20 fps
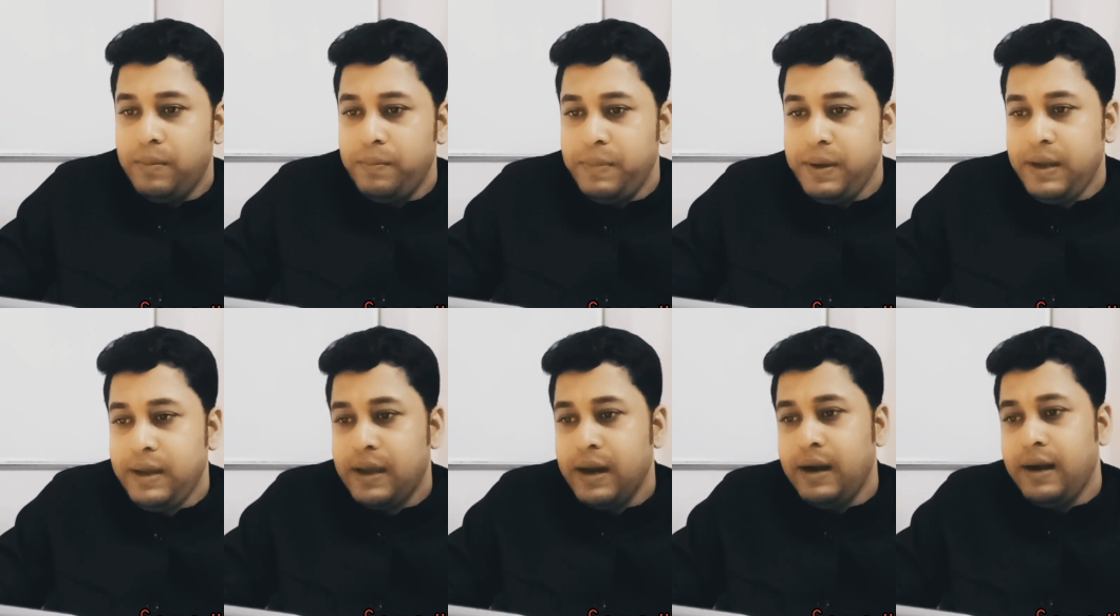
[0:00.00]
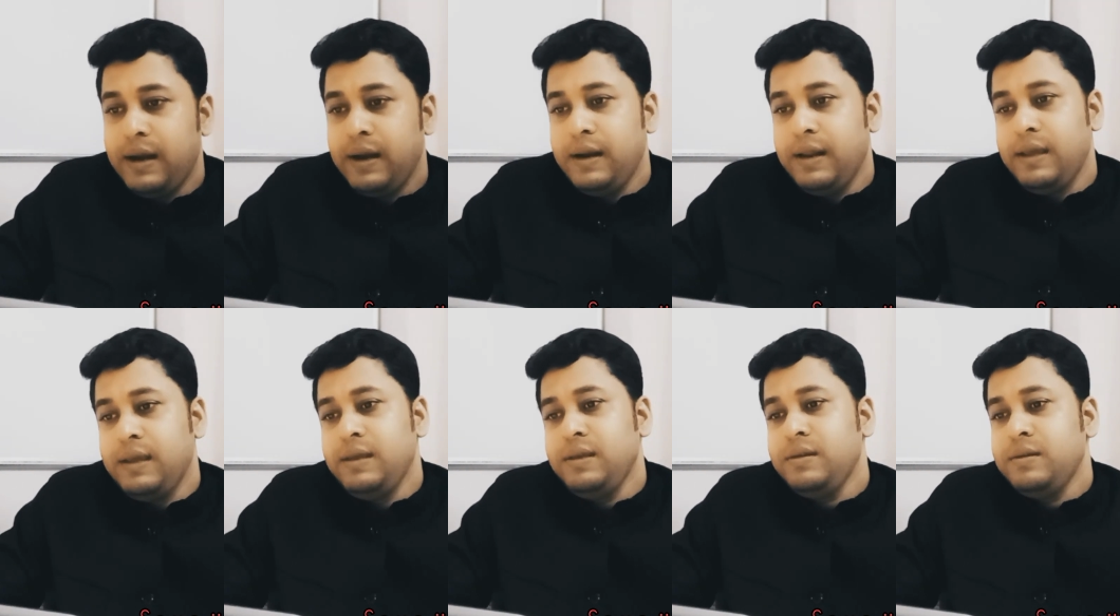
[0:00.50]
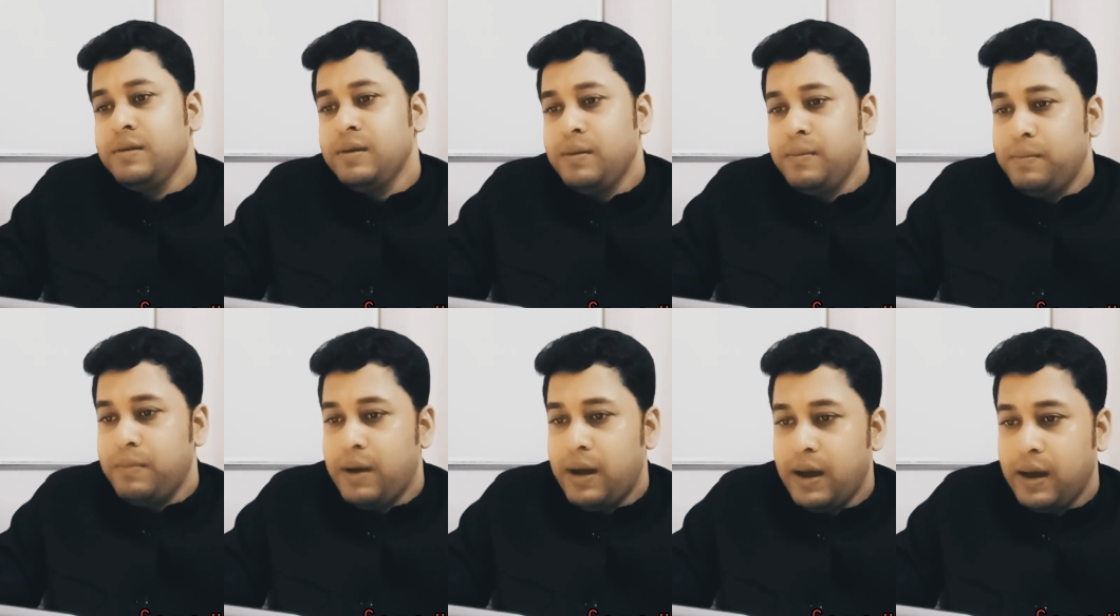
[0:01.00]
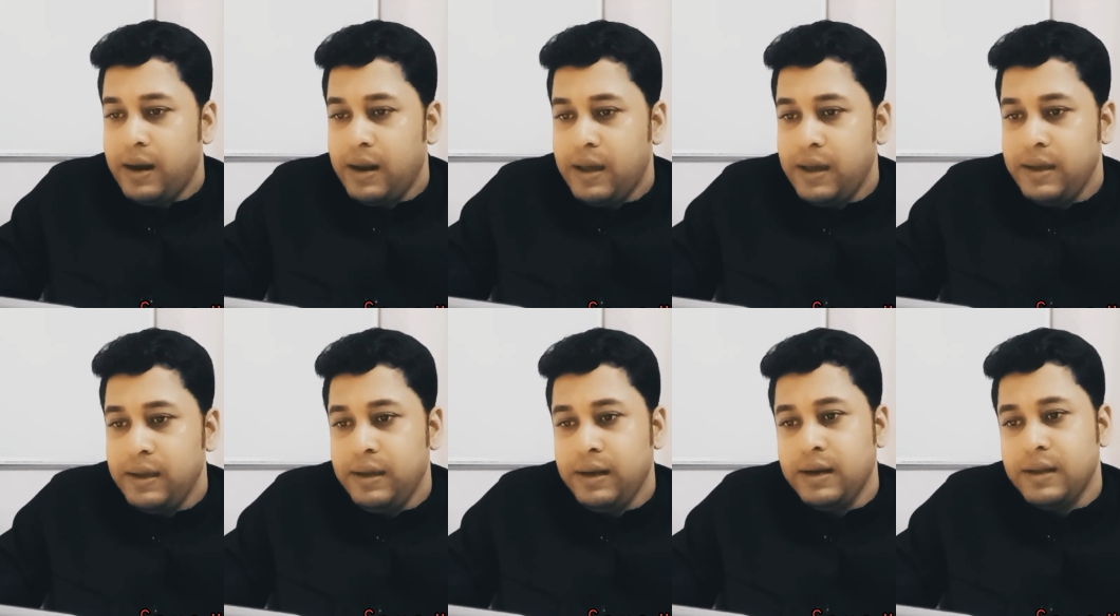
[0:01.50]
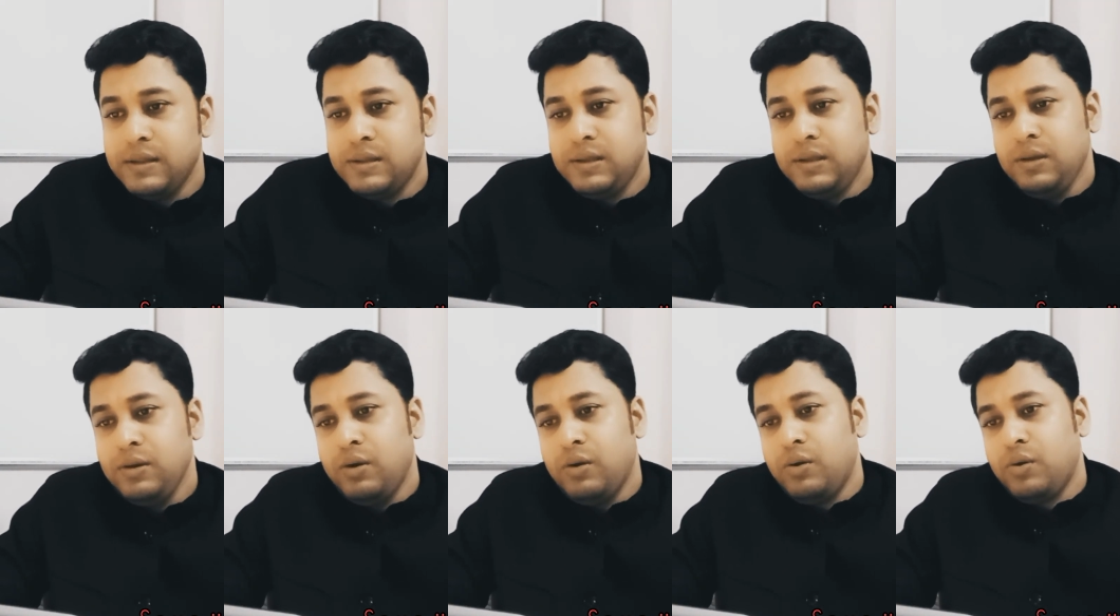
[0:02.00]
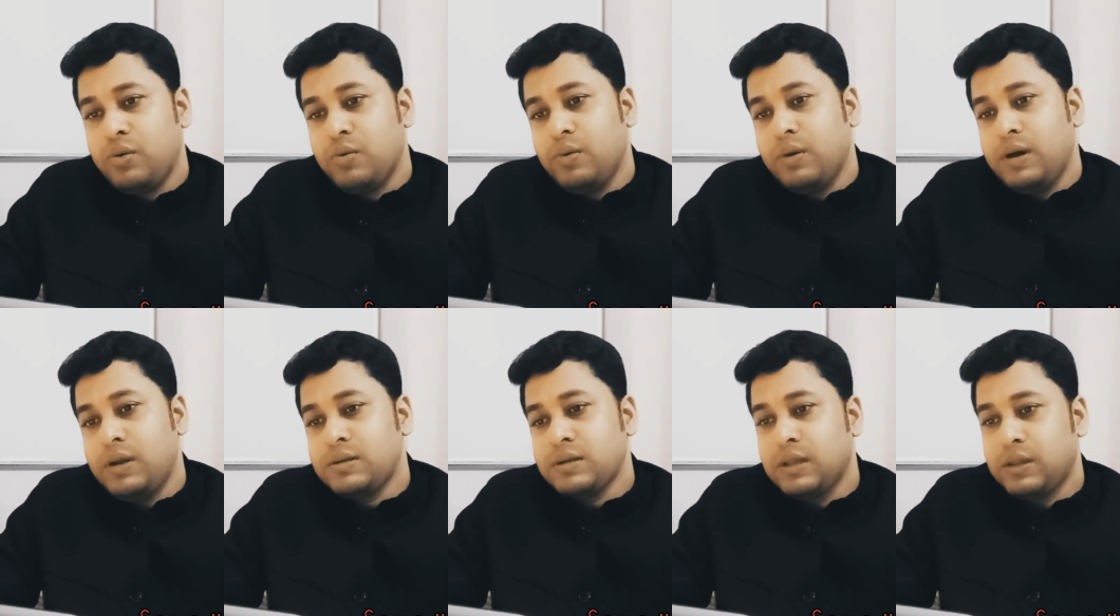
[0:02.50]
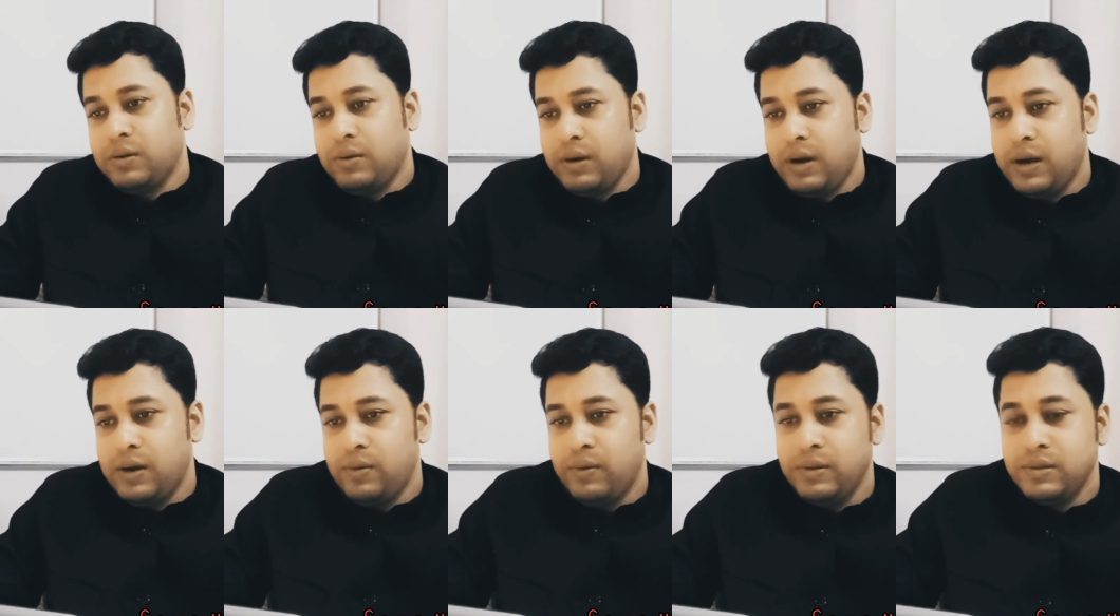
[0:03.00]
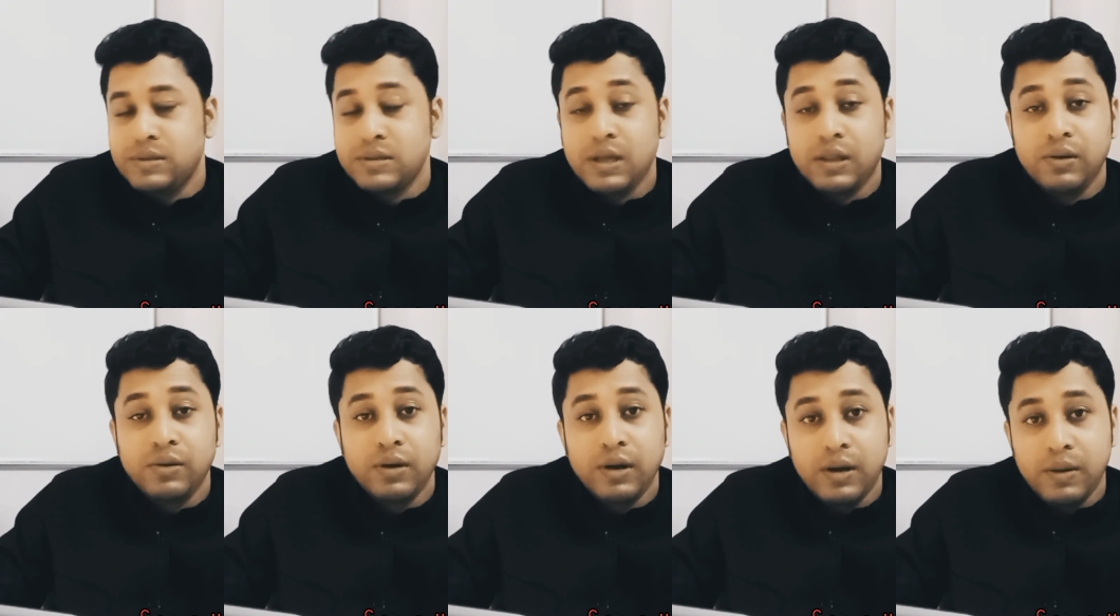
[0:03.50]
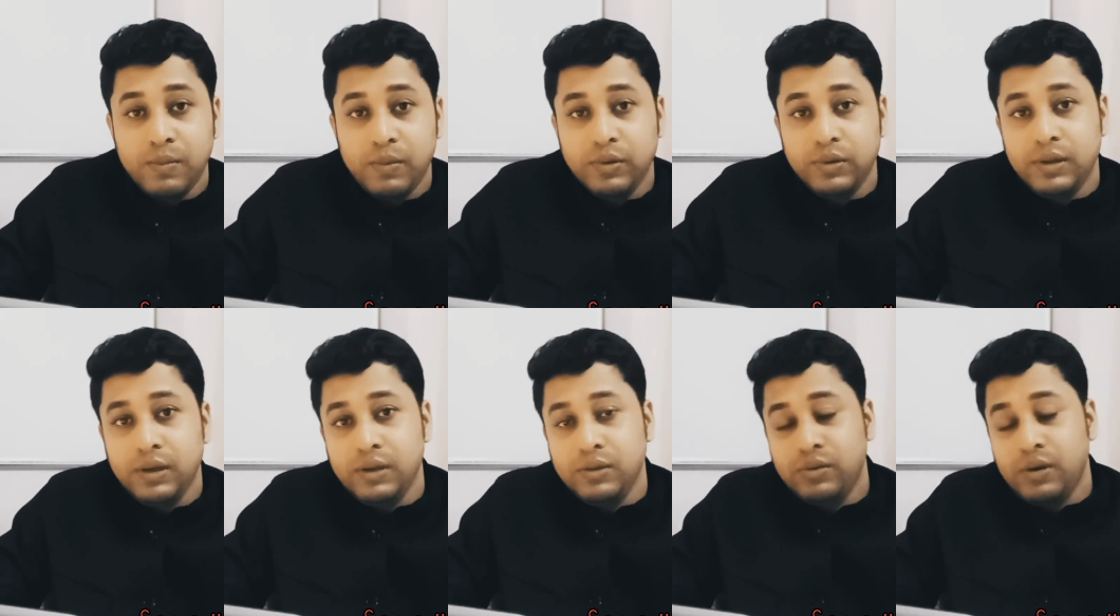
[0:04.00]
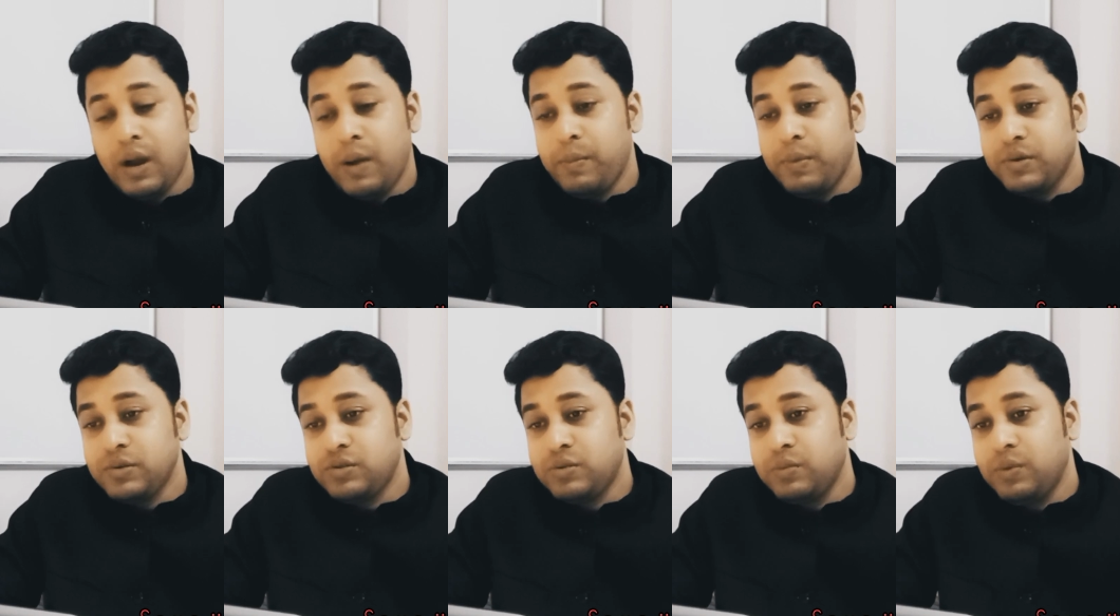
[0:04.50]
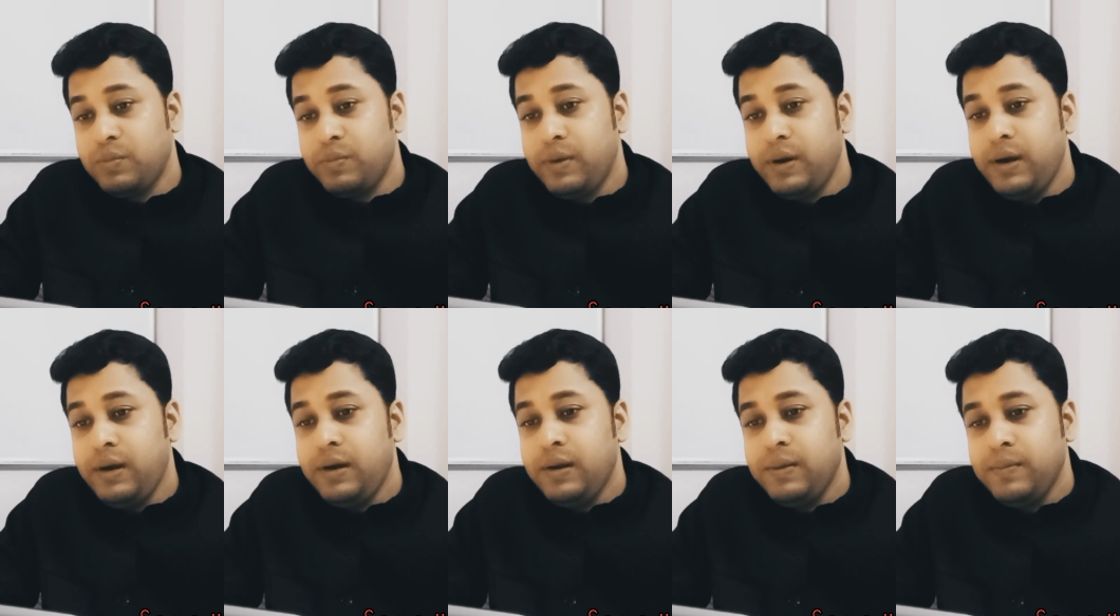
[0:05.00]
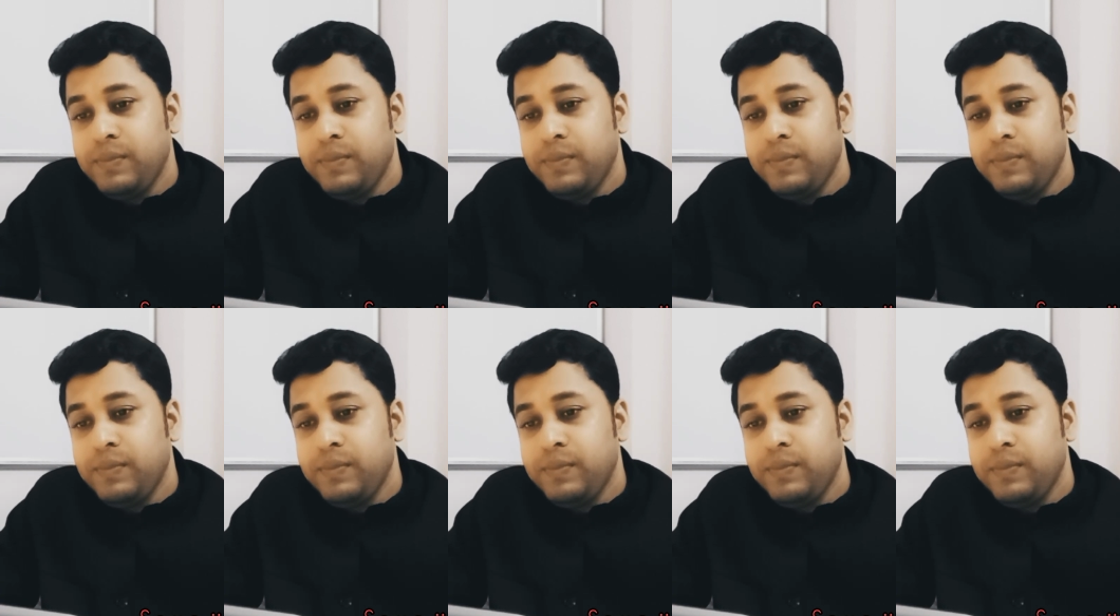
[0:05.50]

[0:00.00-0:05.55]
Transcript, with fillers: বিজ্ঞানটা নেই বাংলা ইংরেজি অঙ্ক আর সাধারণ জ্ঞান রয়েছে সাধারণ জ্ঞানের মধ্যে কিন্তু রামকৃষ্ণ মুভমেন্ট